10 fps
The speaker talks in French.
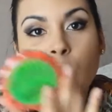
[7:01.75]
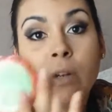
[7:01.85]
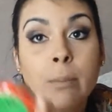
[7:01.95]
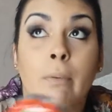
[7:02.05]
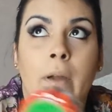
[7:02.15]
je
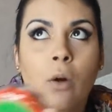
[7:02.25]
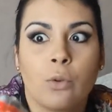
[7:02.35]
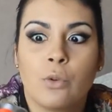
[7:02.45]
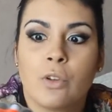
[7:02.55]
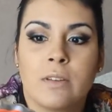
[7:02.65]
l'ai pour
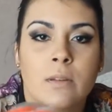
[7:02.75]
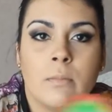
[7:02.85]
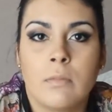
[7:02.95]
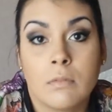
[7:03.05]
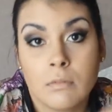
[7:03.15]
42
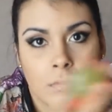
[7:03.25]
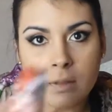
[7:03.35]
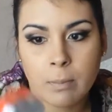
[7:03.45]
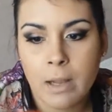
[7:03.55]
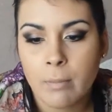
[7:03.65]
centimes.
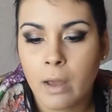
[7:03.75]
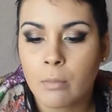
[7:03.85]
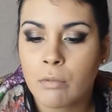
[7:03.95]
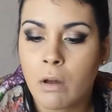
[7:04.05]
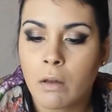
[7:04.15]
C'est pas la mer
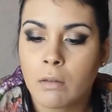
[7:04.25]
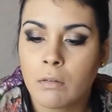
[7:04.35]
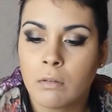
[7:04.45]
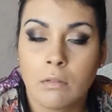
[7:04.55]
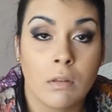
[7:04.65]
à boire,
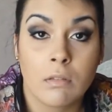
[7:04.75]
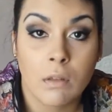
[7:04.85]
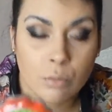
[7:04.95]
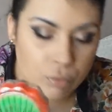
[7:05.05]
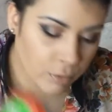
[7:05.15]
hein. ça,
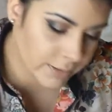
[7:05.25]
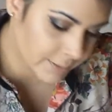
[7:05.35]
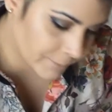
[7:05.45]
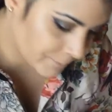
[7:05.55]
ça coûte rien.